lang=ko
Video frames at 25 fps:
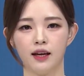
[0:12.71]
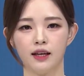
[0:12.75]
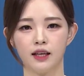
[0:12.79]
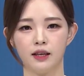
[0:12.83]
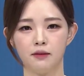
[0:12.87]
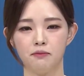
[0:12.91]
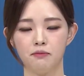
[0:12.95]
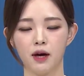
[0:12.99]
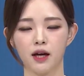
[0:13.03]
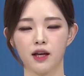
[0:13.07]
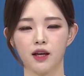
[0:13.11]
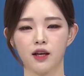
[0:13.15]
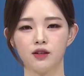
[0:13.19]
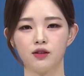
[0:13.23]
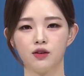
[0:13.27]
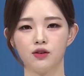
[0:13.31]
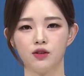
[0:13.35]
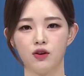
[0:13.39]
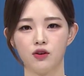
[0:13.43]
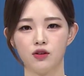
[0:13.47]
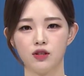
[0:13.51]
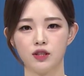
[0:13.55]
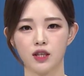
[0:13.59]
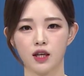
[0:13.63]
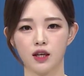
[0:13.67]
긴박했던
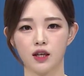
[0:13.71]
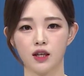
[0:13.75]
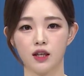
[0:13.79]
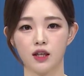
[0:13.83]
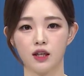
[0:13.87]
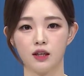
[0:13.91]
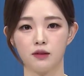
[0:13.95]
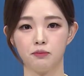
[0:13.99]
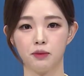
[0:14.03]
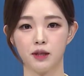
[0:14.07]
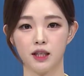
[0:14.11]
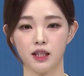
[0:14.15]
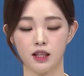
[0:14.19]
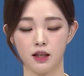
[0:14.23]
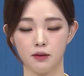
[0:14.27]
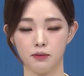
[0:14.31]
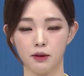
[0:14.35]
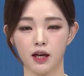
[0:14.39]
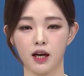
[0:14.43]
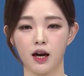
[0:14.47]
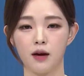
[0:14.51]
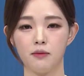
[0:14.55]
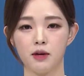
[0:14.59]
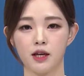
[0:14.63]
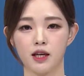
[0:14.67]
현장을
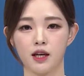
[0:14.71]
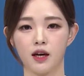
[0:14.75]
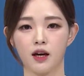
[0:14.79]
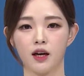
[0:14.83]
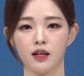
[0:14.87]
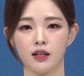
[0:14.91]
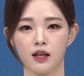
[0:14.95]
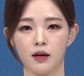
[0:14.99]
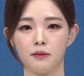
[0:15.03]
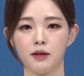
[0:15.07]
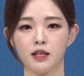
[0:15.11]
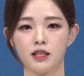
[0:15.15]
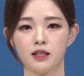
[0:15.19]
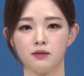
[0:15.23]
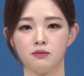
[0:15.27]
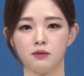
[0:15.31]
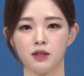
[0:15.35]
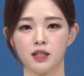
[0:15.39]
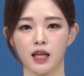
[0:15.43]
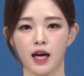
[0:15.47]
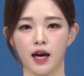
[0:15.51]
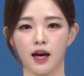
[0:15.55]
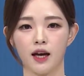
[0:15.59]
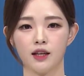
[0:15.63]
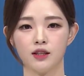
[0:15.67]
BTV 카메라가
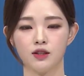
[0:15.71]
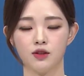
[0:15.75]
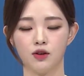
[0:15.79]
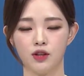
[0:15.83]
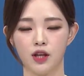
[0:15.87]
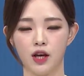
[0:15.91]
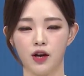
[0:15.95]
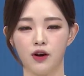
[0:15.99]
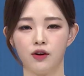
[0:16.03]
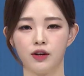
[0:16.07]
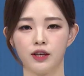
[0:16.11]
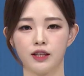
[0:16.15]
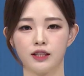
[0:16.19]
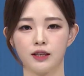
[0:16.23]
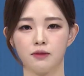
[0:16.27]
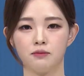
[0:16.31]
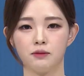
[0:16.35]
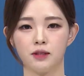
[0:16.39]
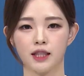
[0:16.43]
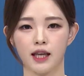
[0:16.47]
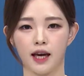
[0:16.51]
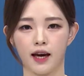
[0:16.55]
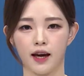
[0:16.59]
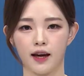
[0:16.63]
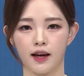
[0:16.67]
담았습니다. 천혜열
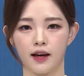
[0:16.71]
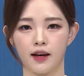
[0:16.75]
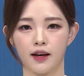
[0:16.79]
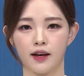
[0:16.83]
기자입니다.